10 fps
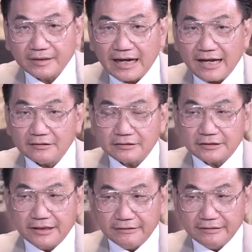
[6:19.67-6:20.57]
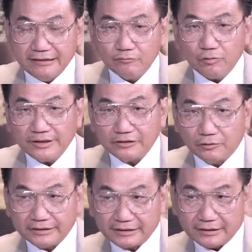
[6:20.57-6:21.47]
它可能会
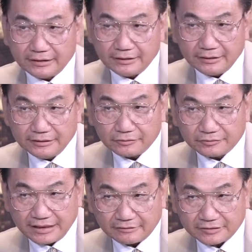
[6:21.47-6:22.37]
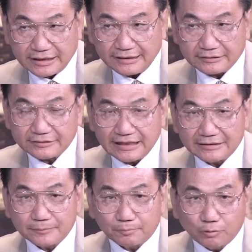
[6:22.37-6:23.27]
有一个 little d o w n s i z e 但
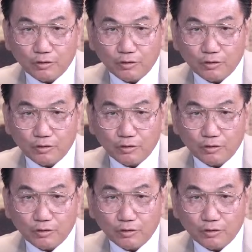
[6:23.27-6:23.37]
是不